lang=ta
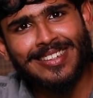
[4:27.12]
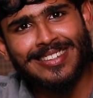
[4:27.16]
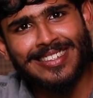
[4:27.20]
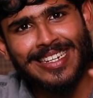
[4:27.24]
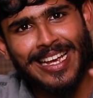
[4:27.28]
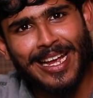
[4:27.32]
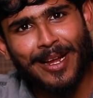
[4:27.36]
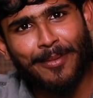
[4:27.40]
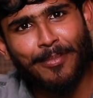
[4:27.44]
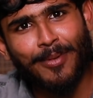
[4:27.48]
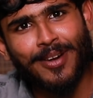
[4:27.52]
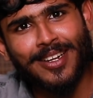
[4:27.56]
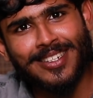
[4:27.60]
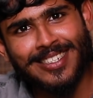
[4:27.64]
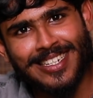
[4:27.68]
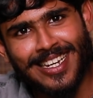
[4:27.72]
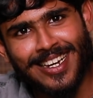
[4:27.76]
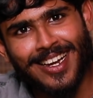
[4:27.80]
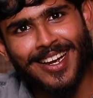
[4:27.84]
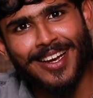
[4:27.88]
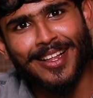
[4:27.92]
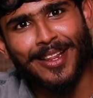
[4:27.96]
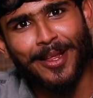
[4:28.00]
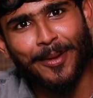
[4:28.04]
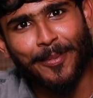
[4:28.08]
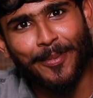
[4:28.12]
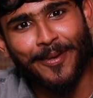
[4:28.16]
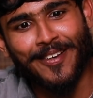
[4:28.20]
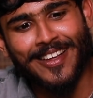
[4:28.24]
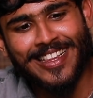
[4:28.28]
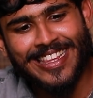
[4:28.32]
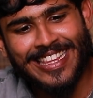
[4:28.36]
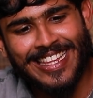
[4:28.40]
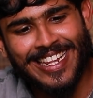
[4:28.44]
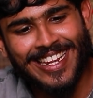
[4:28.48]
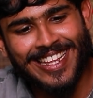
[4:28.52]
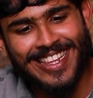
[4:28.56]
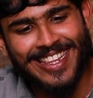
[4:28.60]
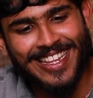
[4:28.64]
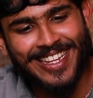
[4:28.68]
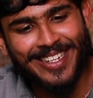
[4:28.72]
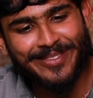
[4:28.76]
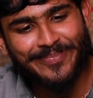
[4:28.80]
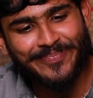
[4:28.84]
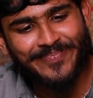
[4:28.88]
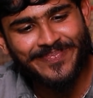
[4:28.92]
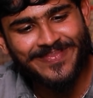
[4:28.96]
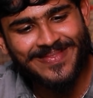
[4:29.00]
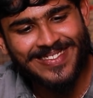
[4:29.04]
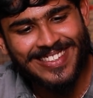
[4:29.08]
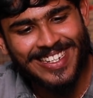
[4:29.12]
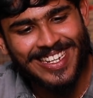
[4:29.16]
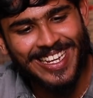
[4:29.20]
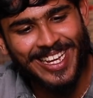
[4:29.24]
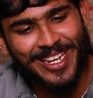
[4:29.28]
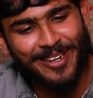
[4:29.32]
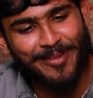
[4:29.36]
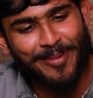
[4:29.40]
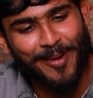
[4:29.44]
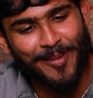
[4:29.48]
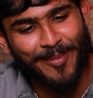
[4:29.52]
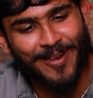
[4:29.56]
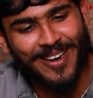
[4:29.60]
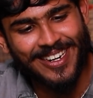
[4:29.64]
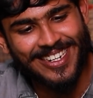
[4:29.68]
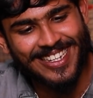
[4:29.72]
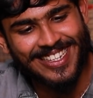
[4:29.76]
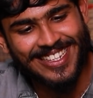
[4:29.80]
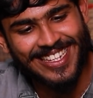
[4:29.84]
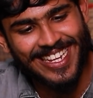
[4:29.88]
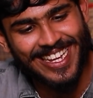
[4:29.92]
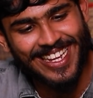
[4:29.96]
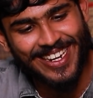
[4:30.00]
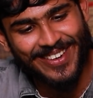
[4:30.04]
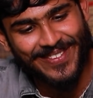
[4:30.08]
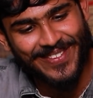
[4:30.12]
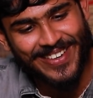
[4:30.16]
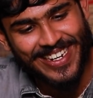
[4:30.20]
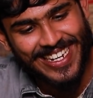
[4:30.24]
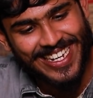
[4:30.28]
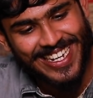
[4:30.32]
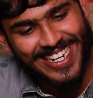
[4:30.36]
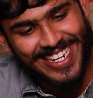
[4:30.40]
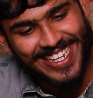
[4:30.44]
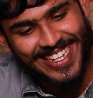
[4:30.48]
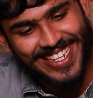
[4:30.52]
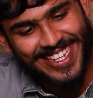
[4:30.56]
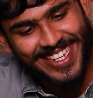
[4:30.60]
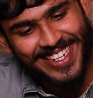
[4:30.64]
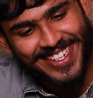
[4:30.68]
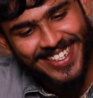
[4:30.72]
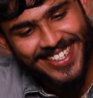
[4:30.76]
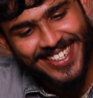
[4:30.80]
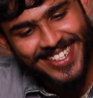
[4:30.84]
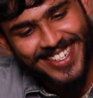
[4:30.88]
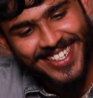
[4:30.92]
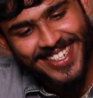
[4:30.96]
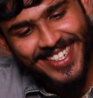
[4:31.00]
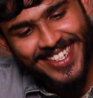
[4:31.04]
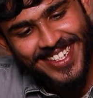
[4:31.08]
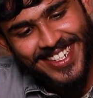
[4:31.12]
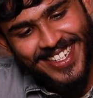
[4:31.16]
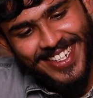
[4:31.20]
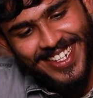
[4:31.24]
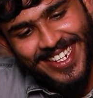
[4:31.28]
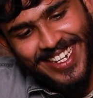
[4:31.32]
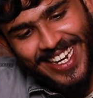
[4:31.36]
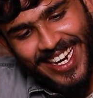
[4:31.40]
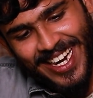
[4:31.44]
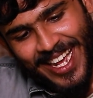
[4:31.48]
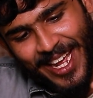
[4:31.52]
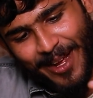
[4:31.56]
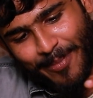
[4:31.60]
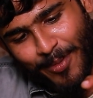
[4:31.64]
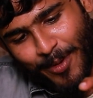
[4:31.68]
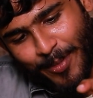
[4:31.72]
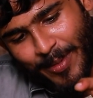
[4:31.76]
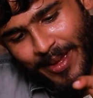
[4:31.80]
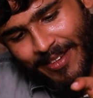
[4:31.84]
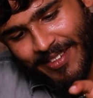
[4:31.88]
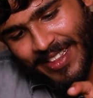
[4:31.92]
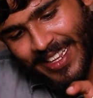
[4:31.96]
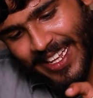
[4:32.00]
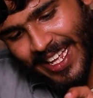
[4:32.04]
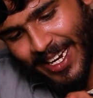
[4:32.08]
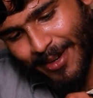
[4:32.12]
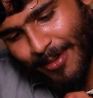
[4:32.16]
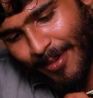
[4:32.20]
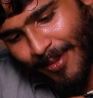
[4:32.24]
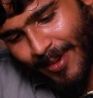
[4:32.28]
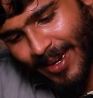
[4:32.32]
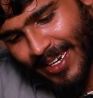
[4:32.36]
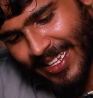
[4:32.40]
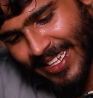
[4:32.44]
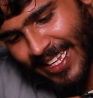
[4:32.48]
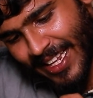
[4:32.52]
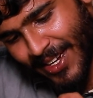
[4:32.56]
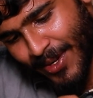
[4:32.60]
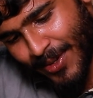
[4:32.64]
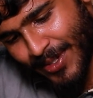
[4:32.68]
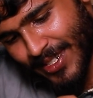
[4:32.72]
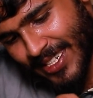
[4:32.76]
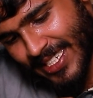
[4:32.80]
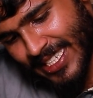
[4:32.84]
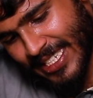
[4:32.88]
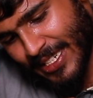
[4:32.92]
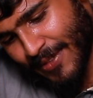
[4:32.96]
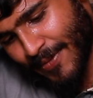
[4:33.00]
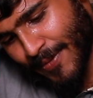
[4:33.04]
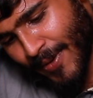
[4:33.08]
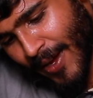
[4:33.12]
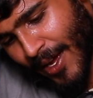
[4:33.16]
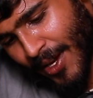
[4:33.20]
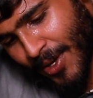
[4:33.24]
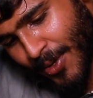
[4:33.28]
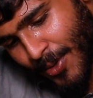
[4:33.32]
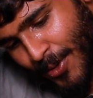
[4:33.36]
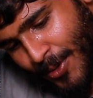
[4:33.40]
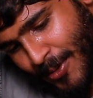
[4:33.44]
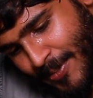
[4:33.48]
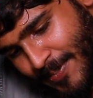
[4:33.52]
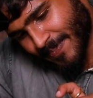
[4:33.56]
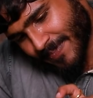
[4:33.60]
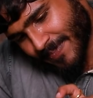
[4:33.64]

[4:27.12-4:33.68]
ஷேக் பண்ணால் ஷேக் ஆகிறப்பவே தெரியுது எரும மாட்டு தயிர் அப்படிங்கிறது ஏன்னா எப்போவுமே வந்து எரும மாட்டு தயிர் கொஞ்சம் ஸ்டிஃபாக இருக்கும்